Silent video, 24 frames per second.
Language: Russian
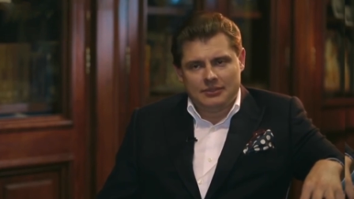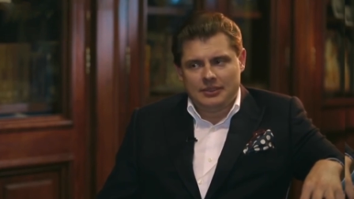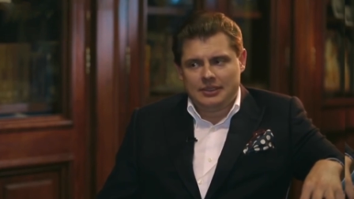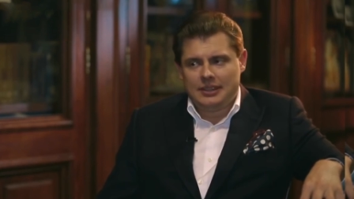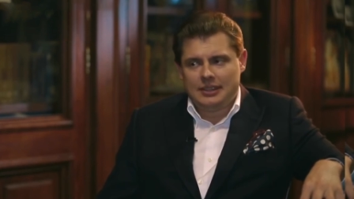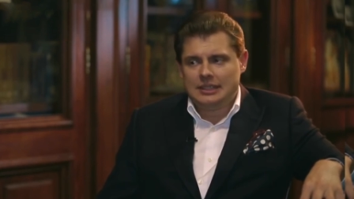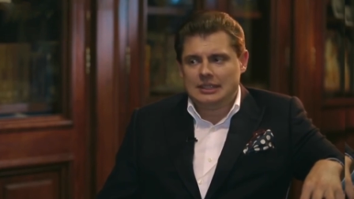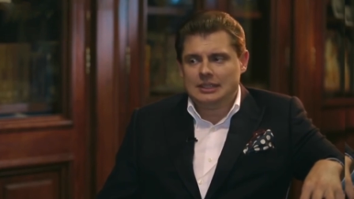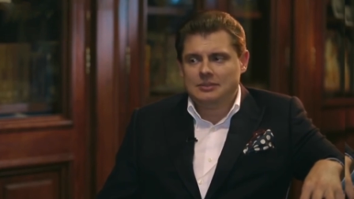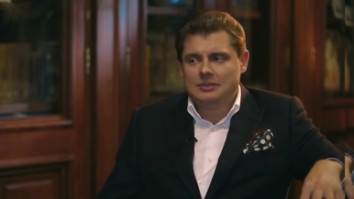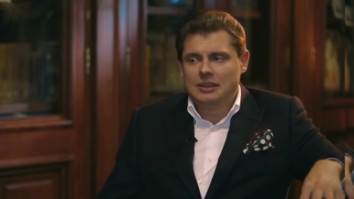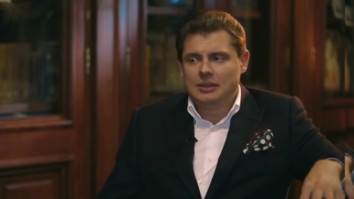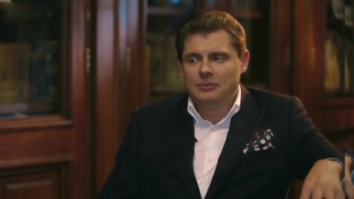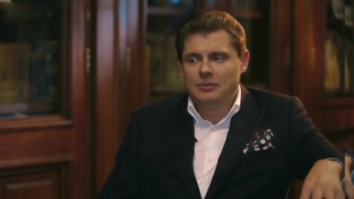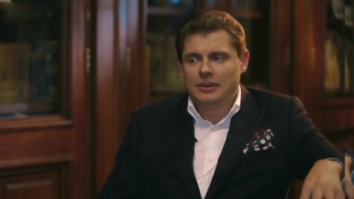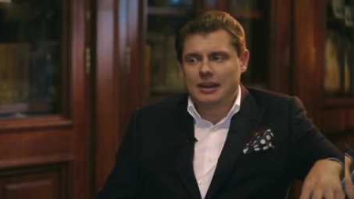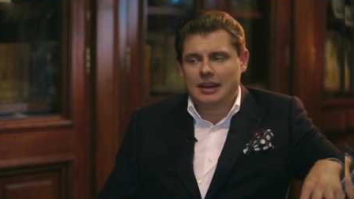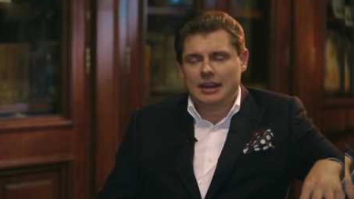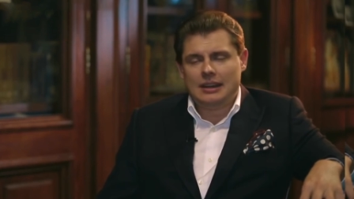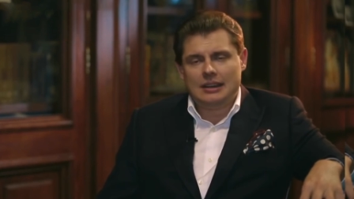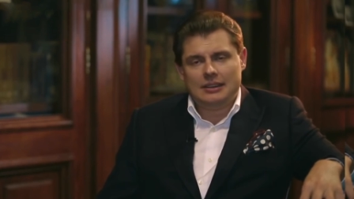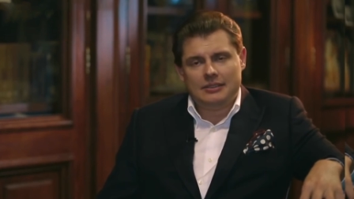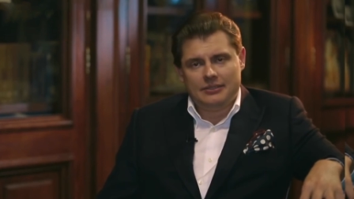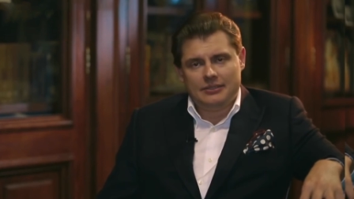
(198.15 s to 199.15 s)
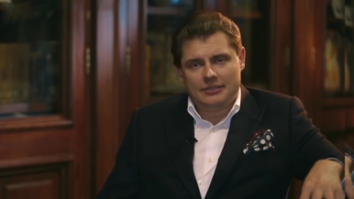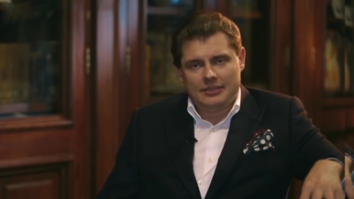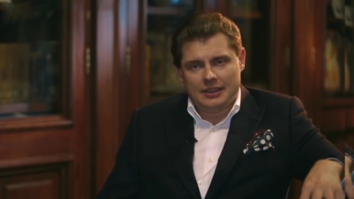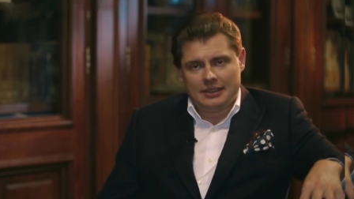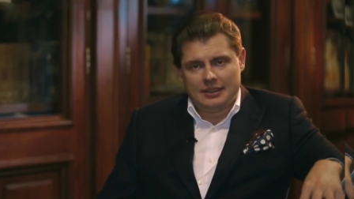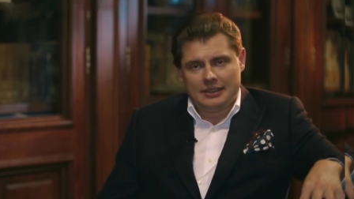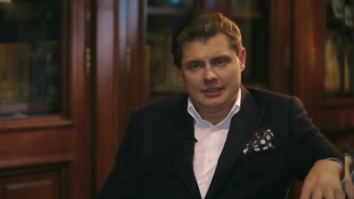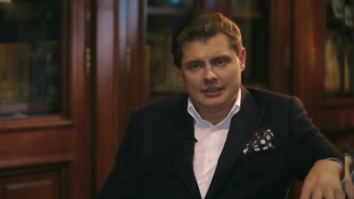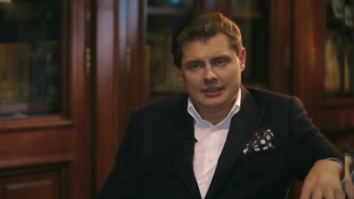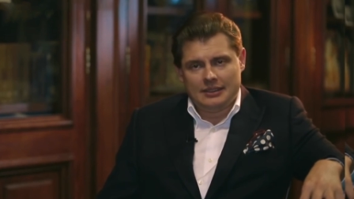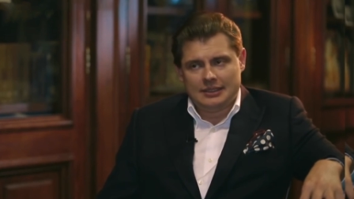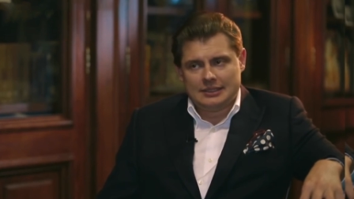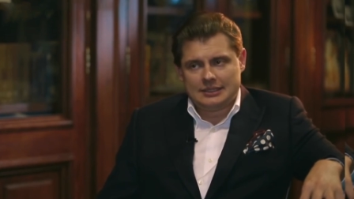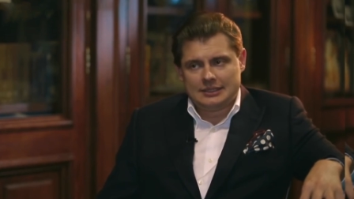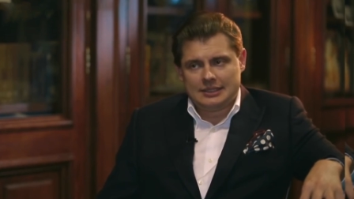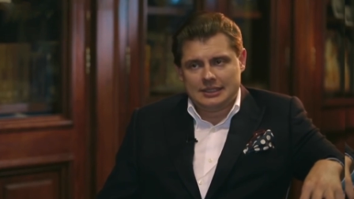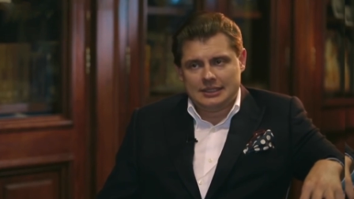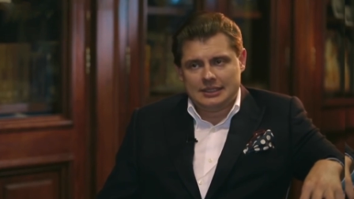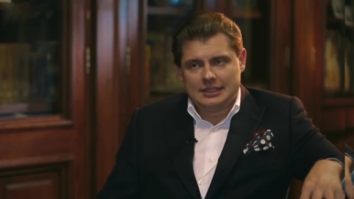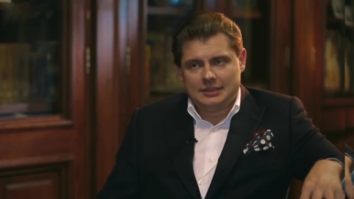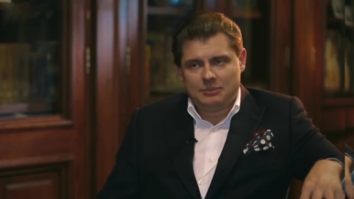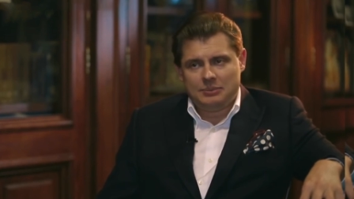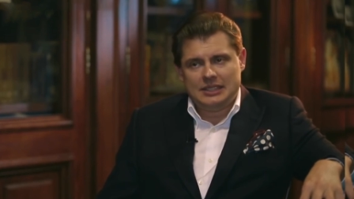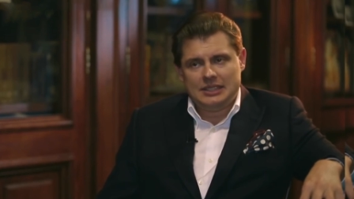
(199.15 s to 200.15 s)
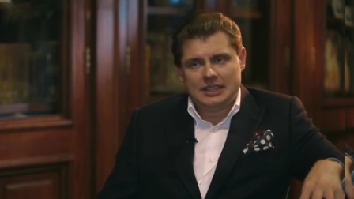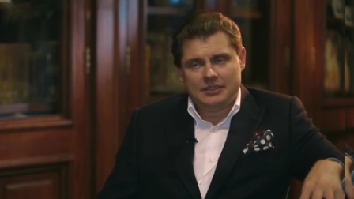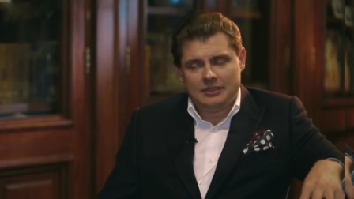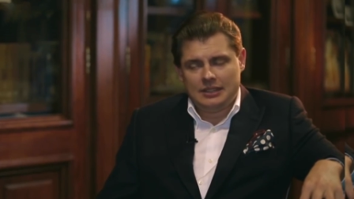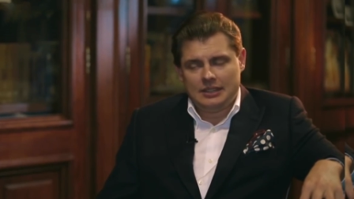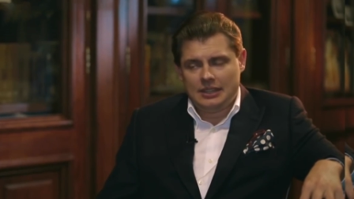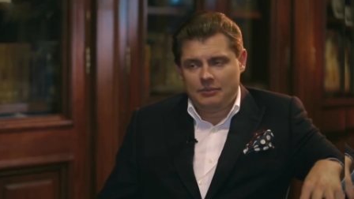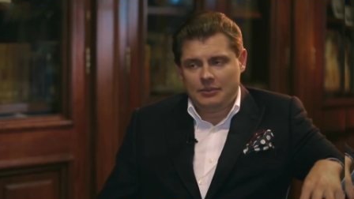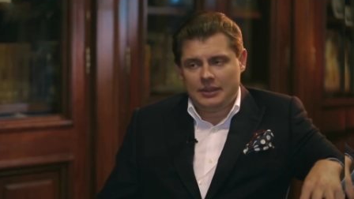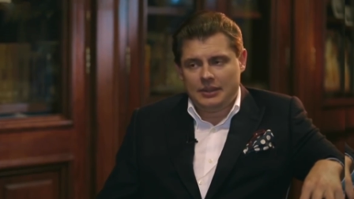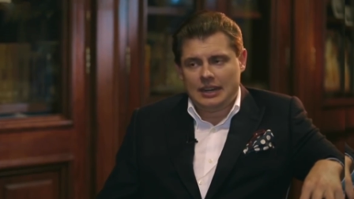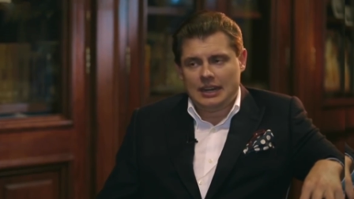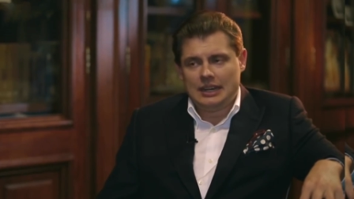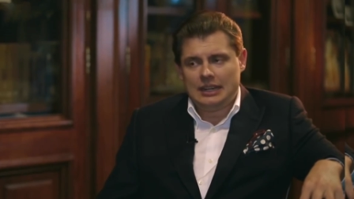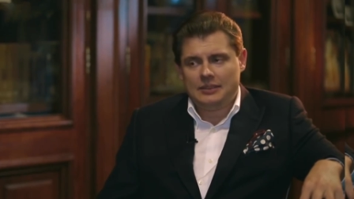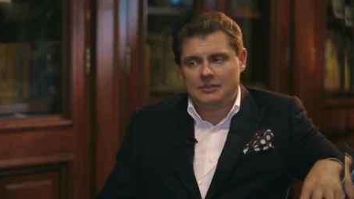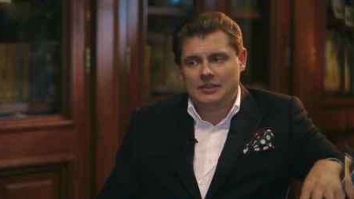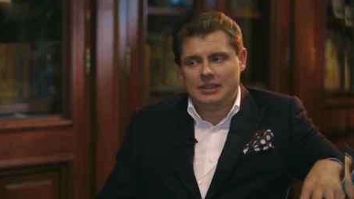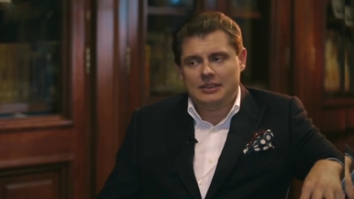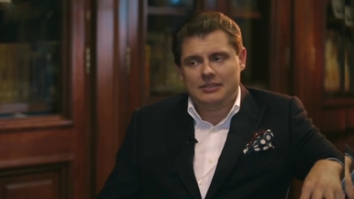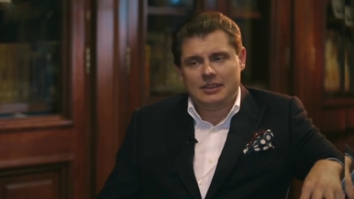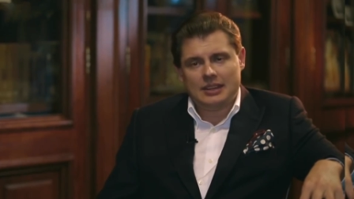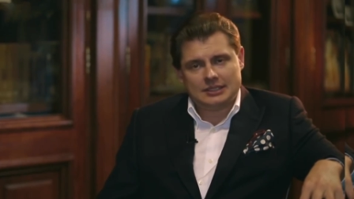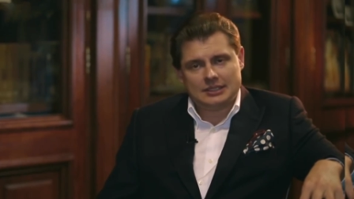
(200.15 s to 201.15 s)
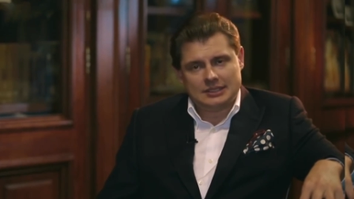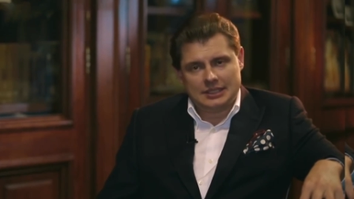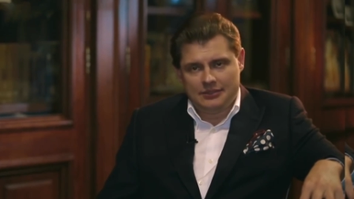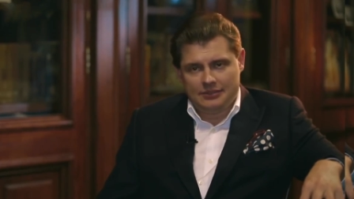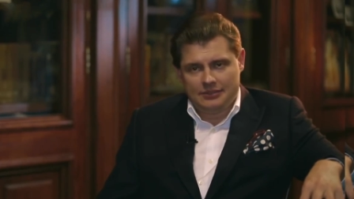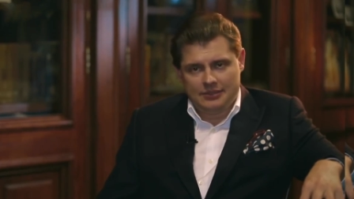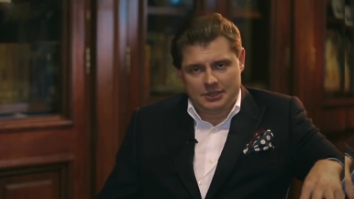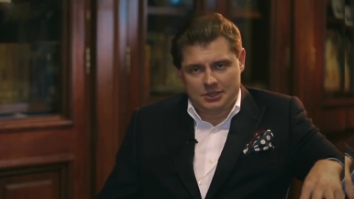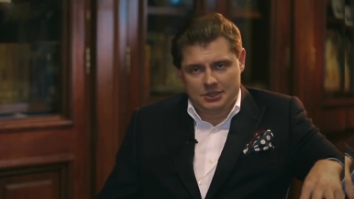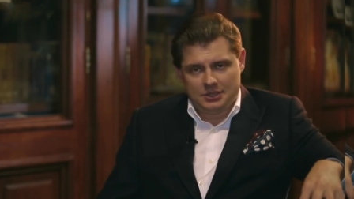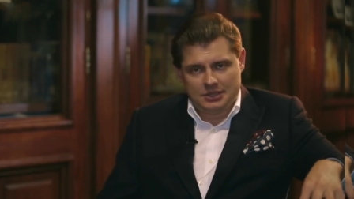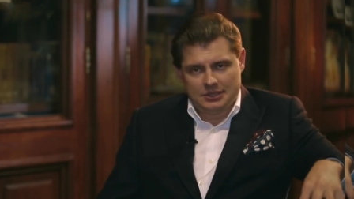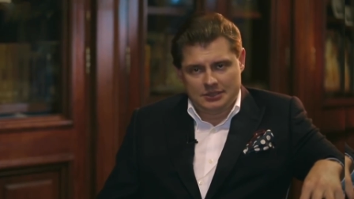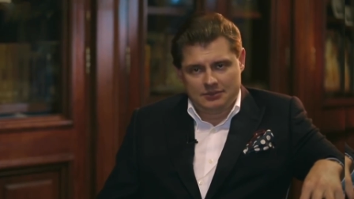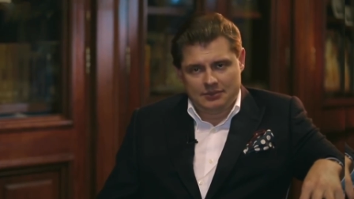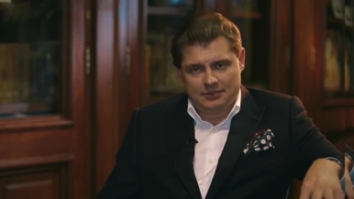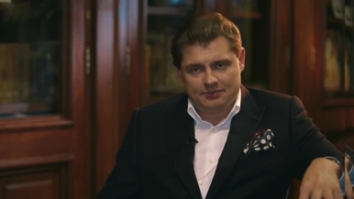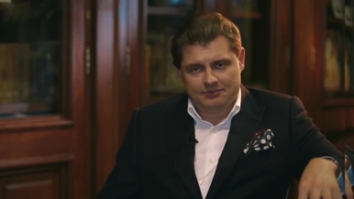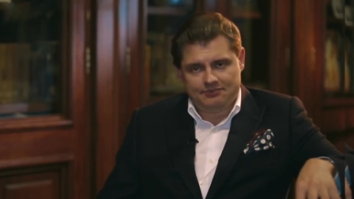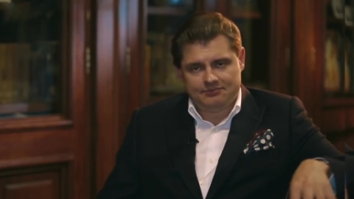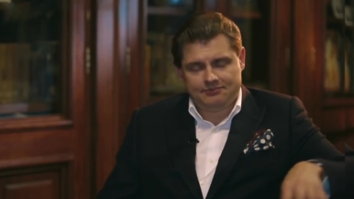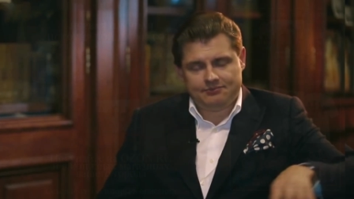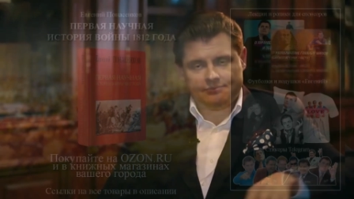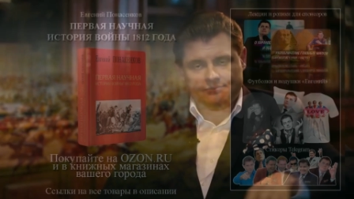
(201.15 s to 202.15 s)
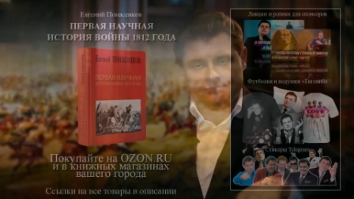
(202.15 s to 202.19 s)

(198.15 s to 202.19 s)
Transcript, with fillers: вот этим либеральным, э, так сказать, псевдолиберальным левацким фашизмом.